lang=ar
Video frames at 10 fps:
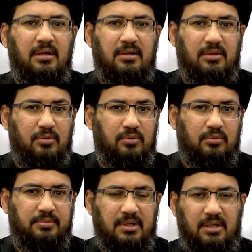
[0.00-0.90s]

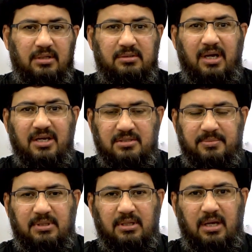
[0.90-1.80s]
لذنوبنا التي
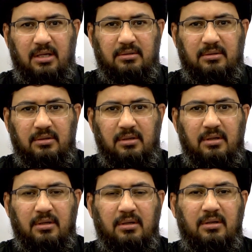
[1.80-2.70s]
حجبتنا عنه
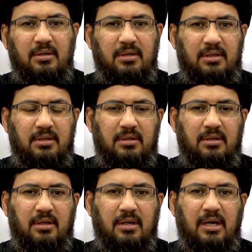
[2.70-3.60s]

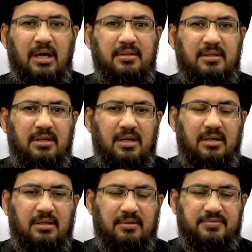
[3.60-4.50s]
لهذه
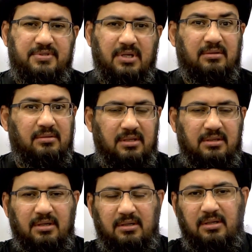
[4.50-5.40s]
النفس
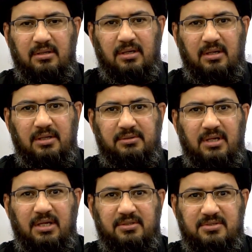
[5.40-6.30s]
الضيقة التي
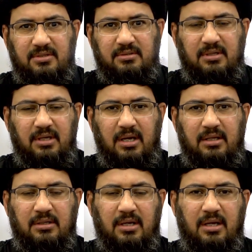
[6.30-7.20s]
لا تستطيع
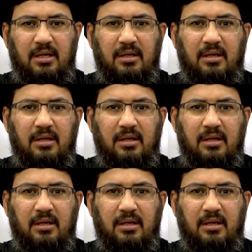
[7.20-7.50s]
أنها